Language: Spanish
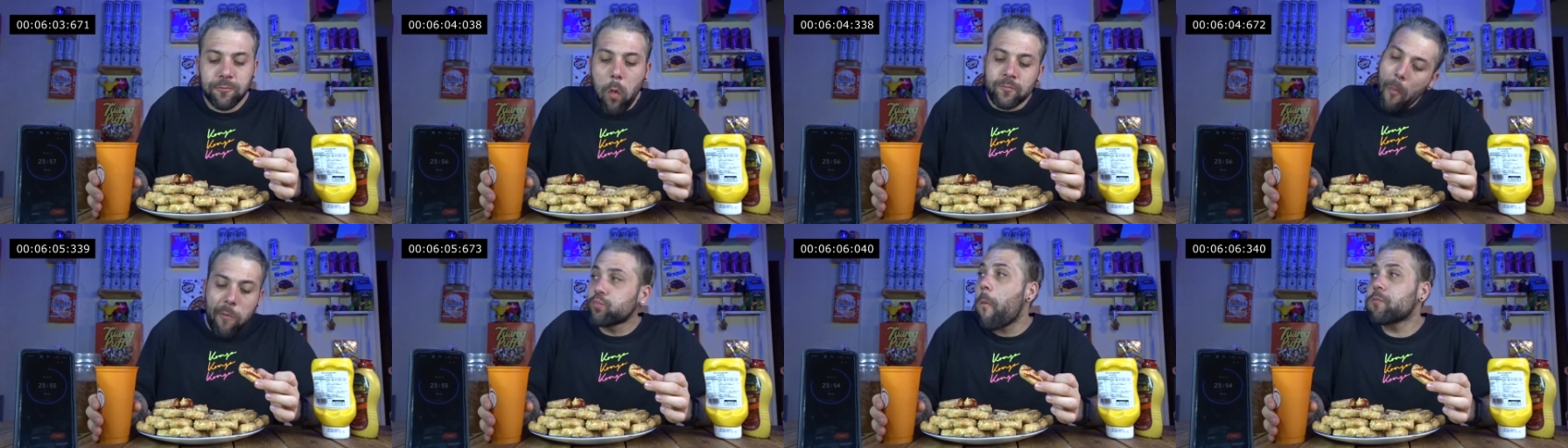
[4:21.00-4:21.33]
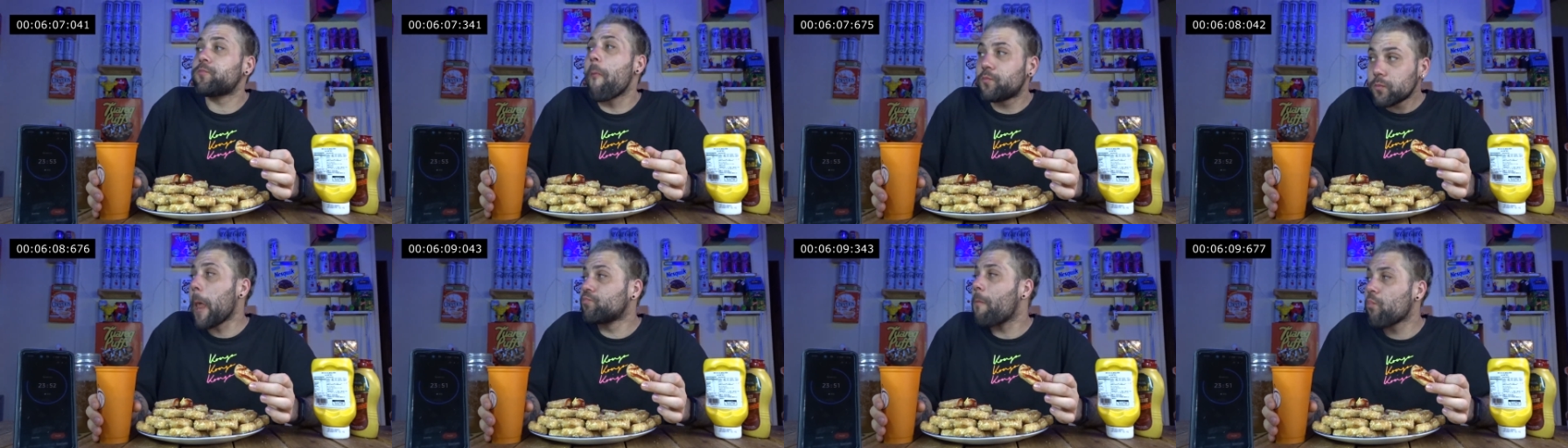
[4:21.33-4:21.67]
quedado
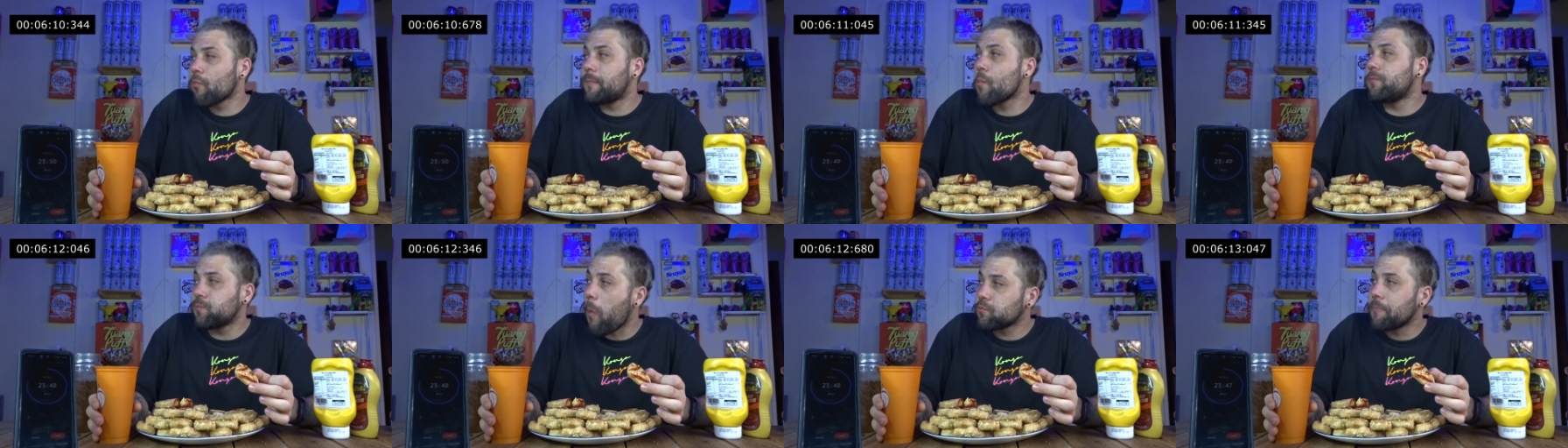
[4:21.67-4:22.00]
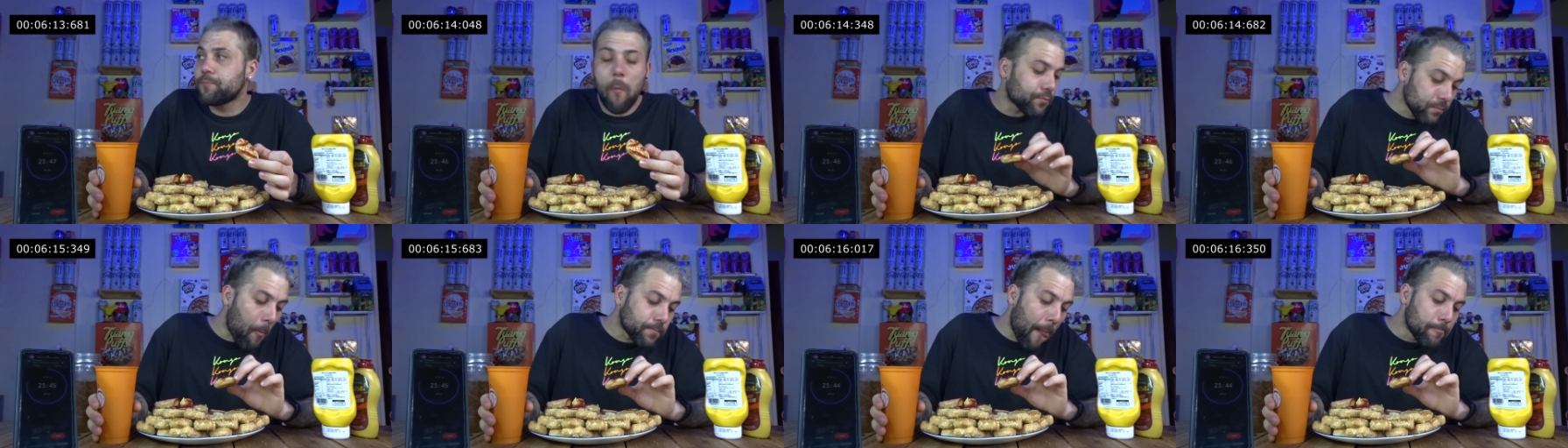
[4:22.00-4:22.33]
muy
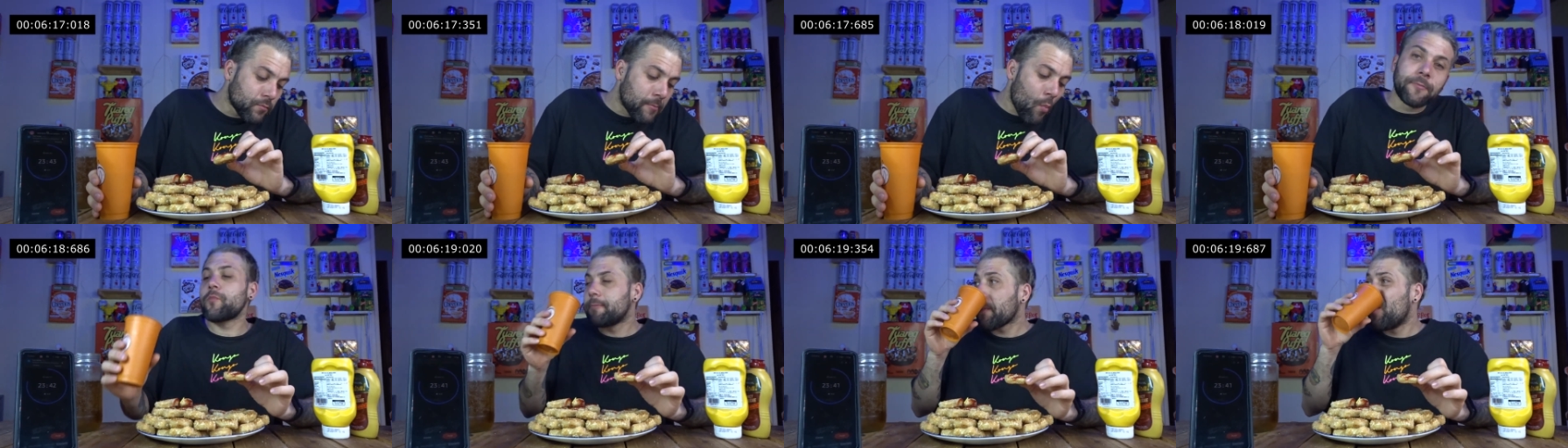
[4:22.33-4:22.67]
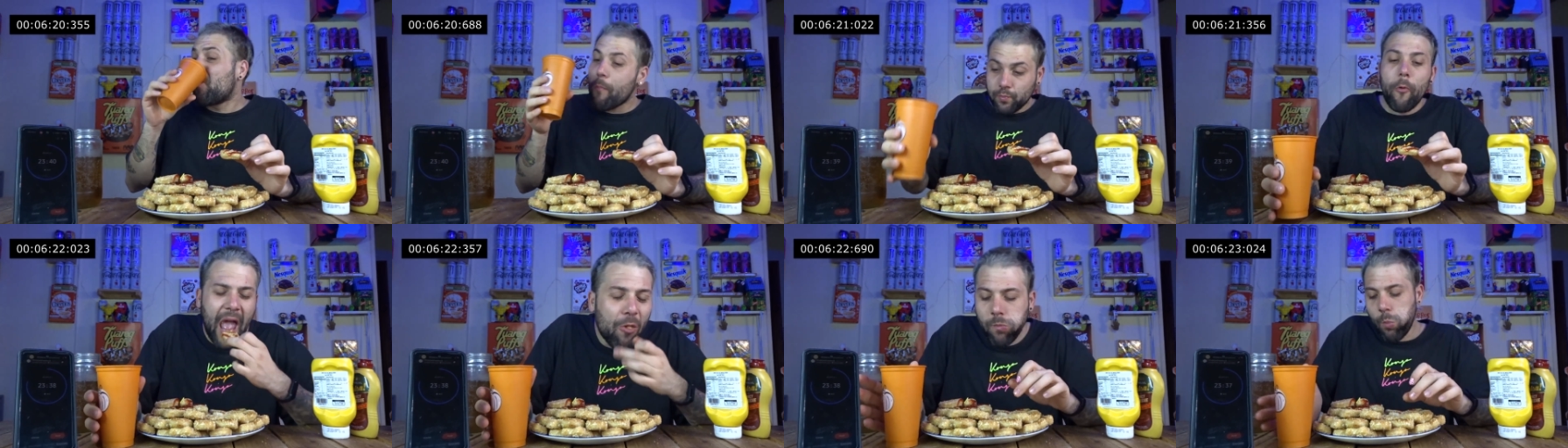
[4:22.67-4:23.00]
crocantes que para
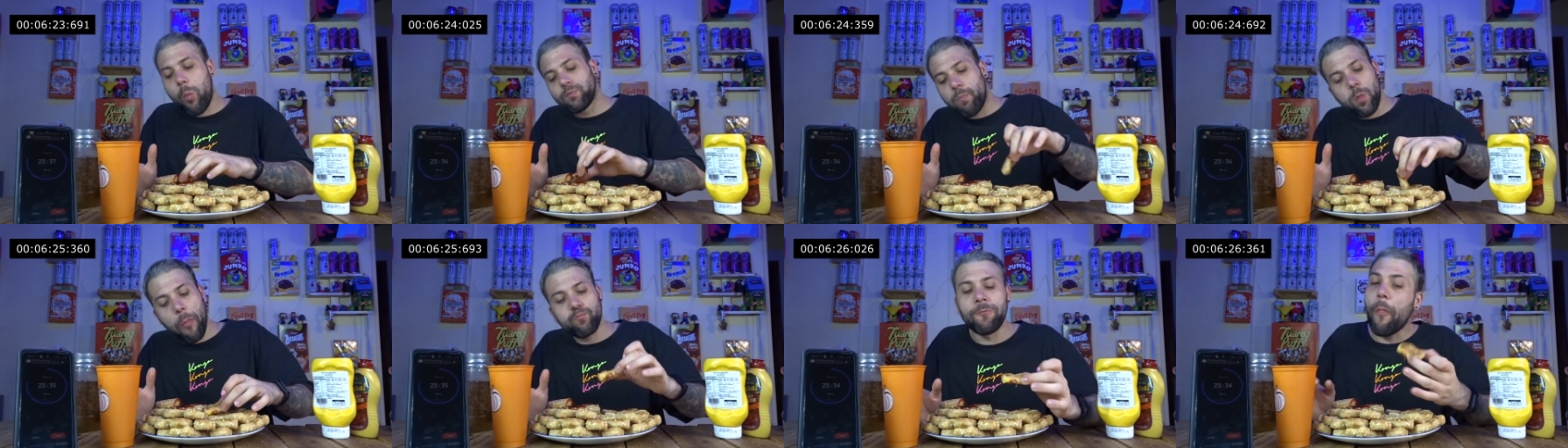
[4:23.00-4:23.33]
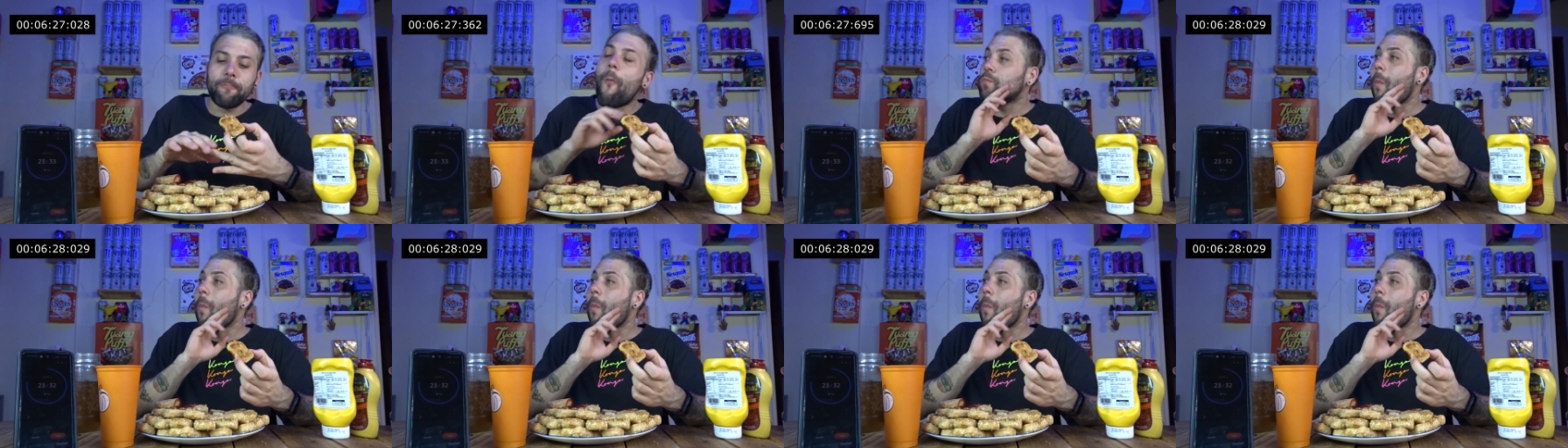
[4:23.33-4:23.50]
este desafío